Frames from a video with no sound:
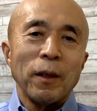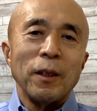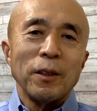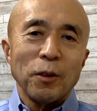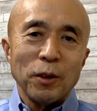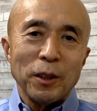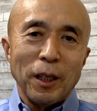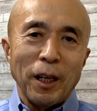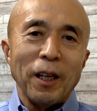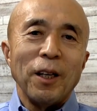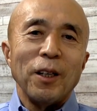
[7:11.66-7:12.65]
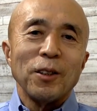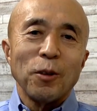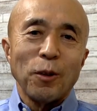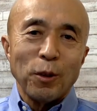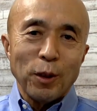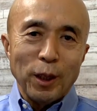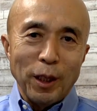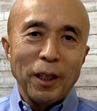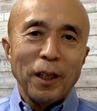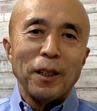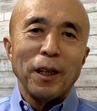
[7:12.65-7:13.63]
そしてその時
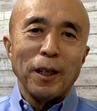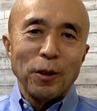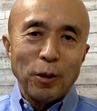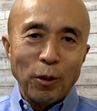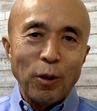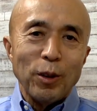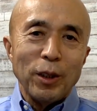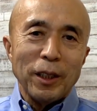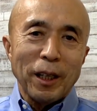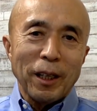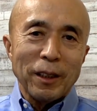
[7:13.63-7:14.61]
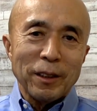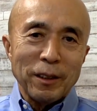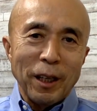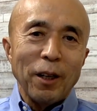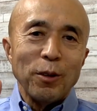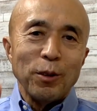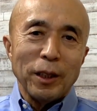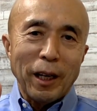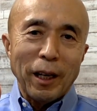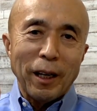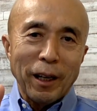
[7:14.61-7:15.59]
なんと2ヶ月で売り
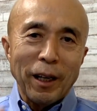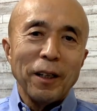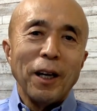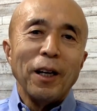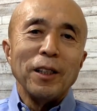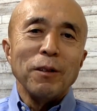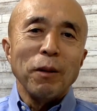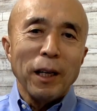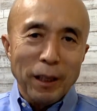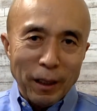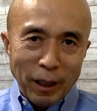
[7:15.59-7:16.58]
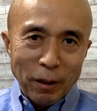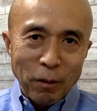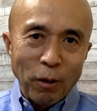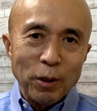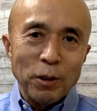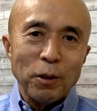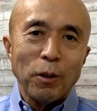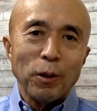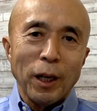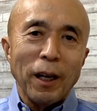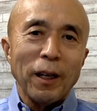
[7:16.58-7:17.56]
上げが2倍になったというよう
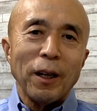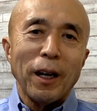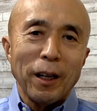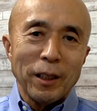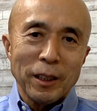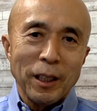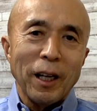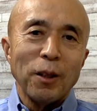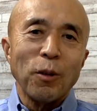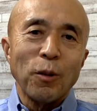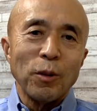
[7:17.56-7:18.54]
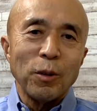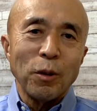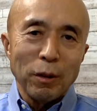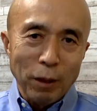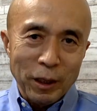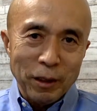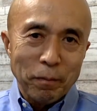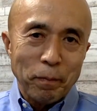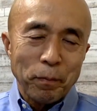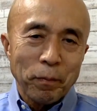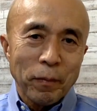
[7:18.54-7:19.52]
な話が残っております
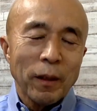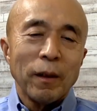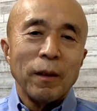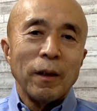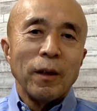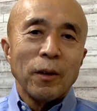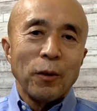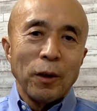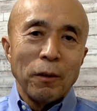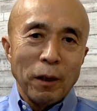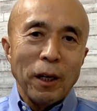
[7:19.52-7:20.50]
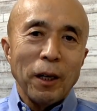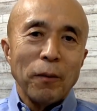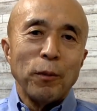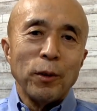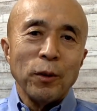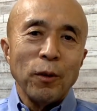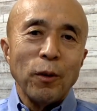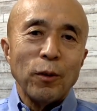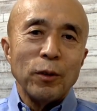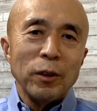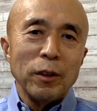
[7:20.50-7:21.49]
これは物を
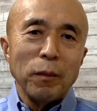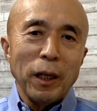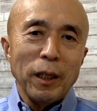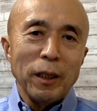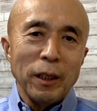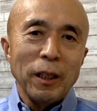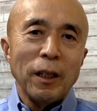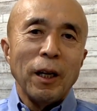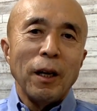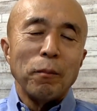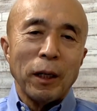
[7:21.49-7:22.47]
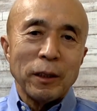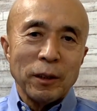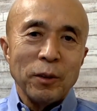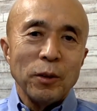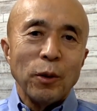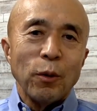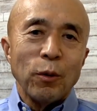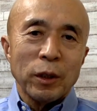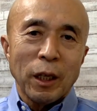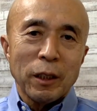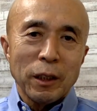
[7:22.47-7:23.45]
売る前にまずお
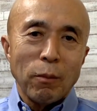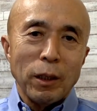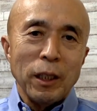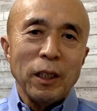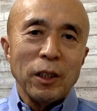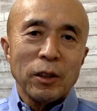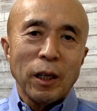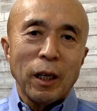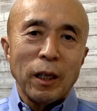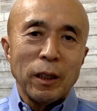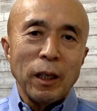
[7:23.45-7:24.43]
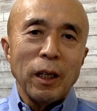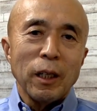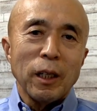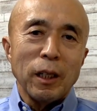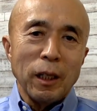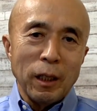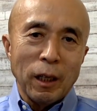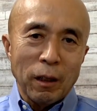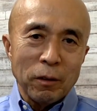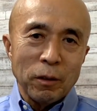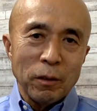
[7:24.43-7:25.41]
客様に好かれて気に入られ
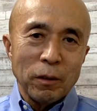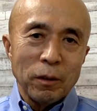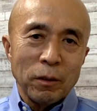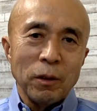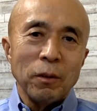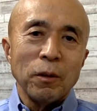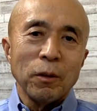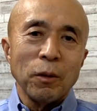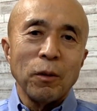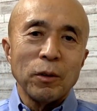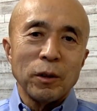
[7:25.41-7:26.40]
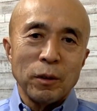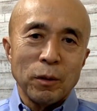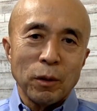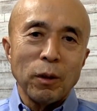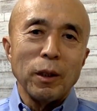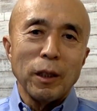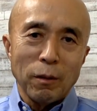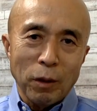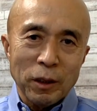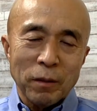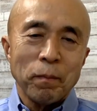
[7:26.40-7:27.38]
るということをすることになります